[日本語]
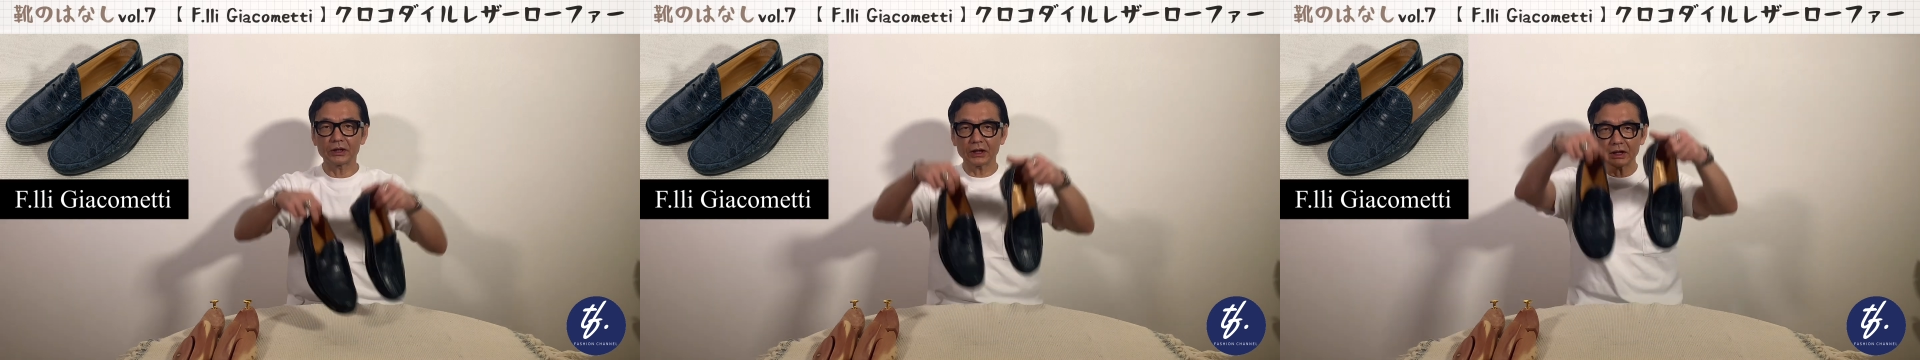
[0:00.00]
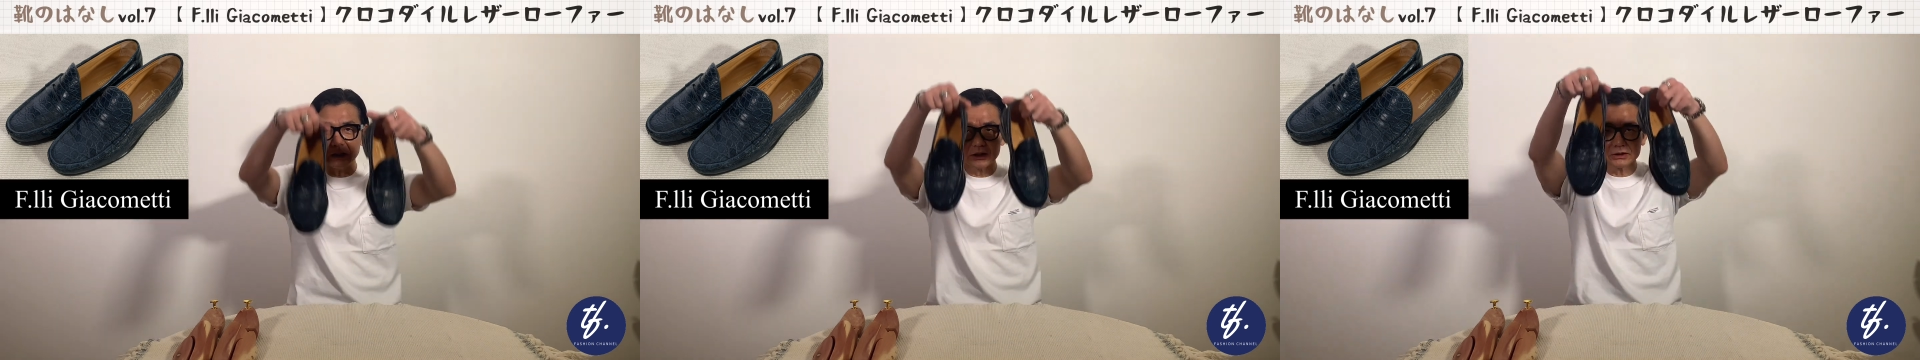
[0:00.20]

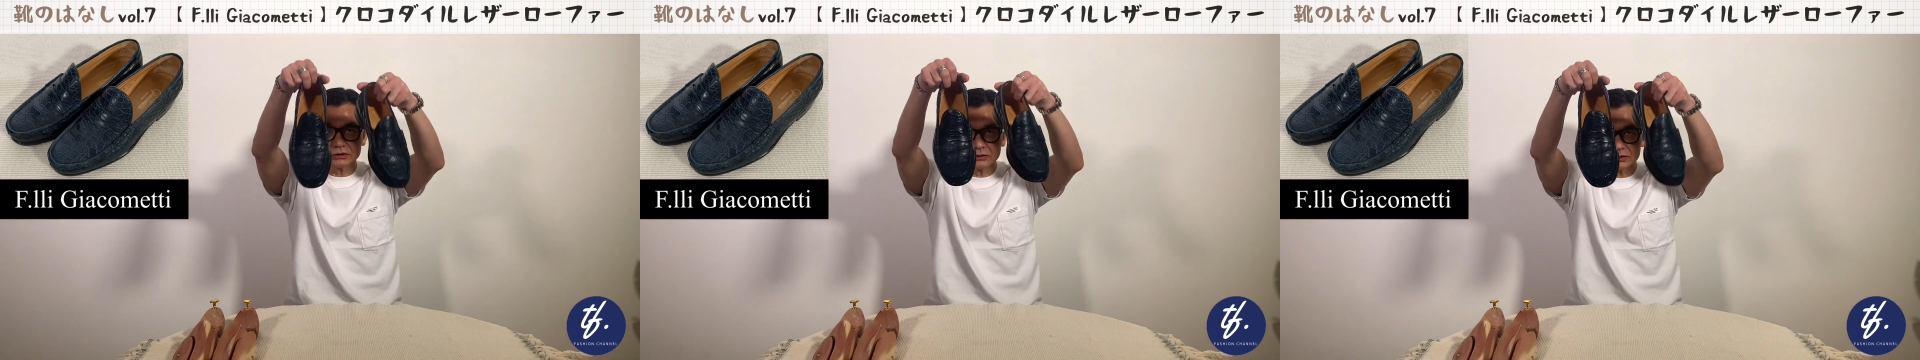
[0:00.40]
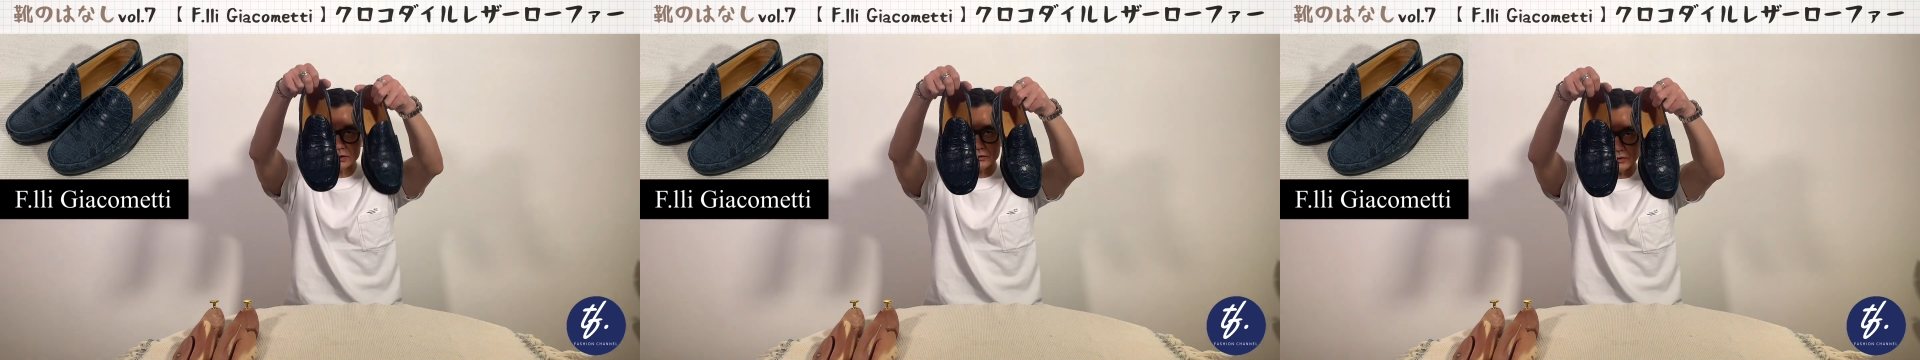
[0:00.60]
たね
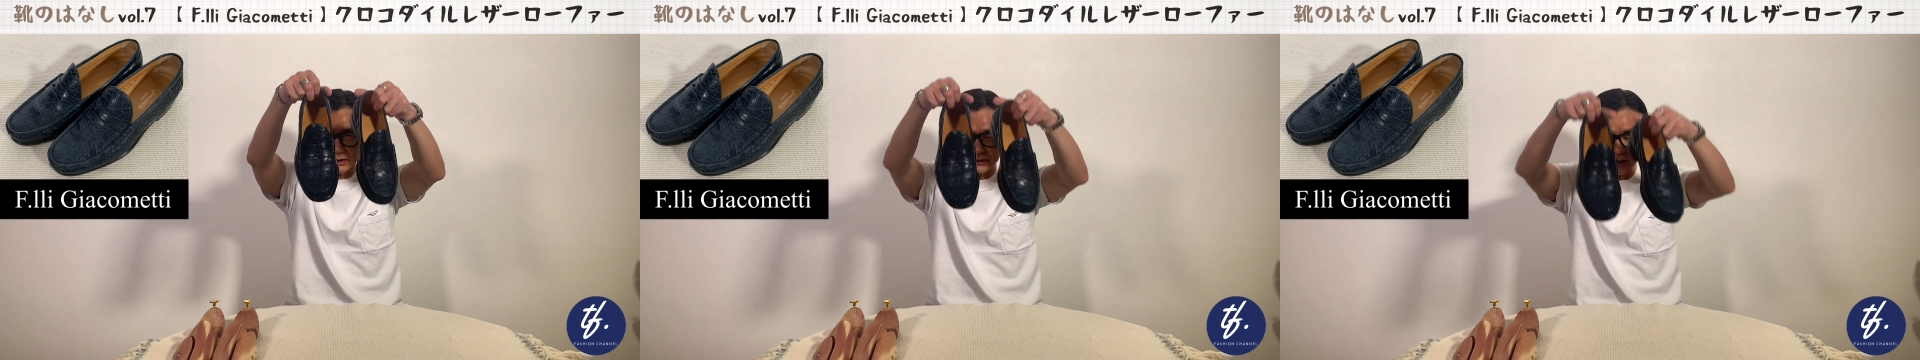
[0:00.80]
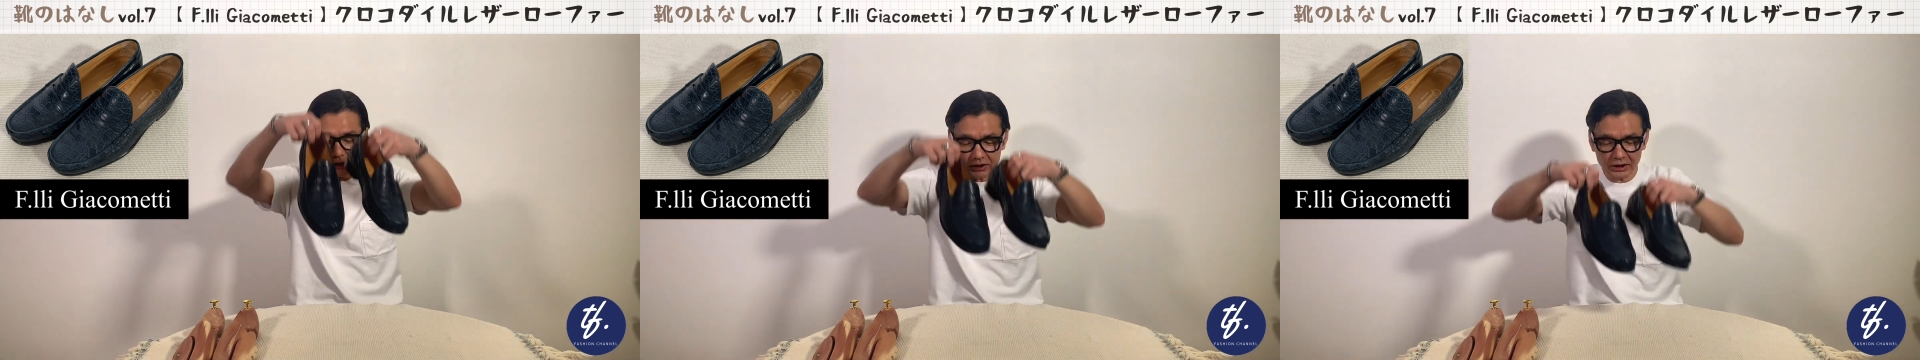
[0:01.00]

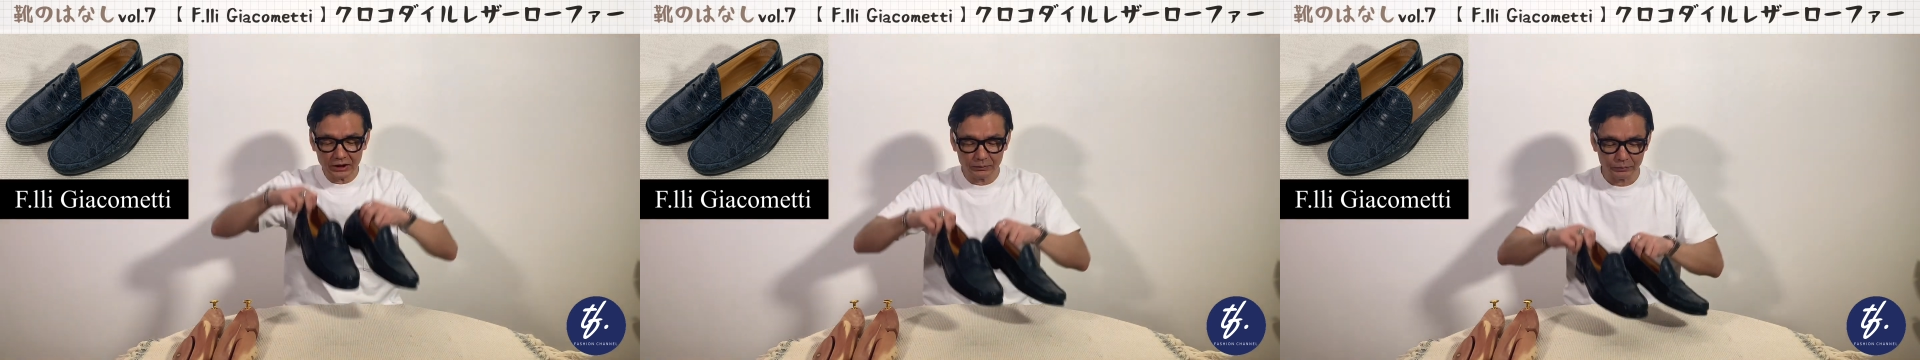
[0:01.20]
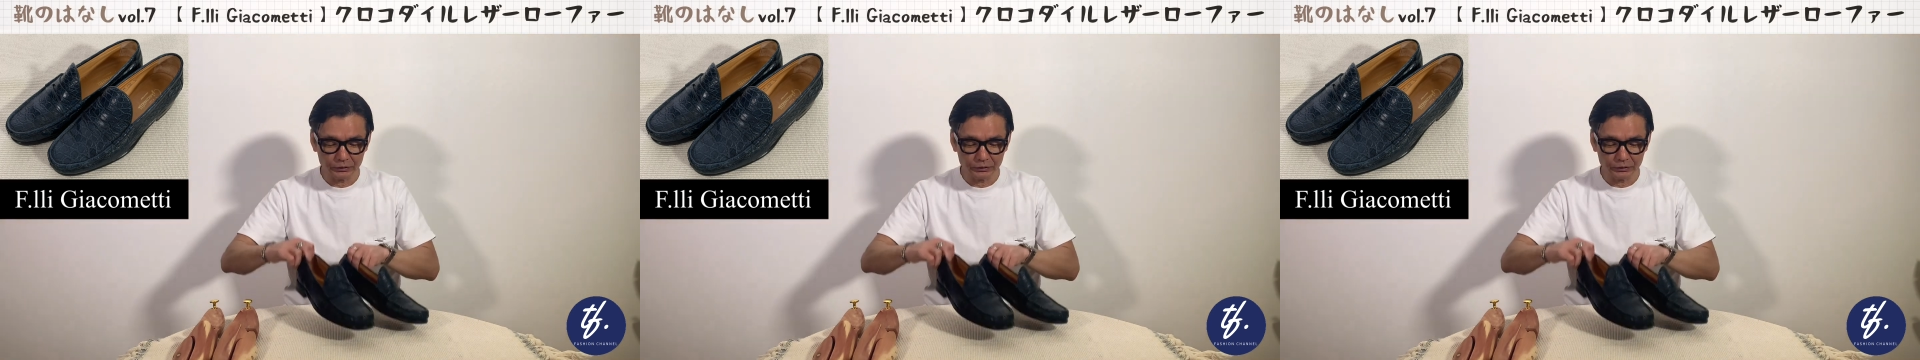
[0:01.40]
エキゾチックレザー以外に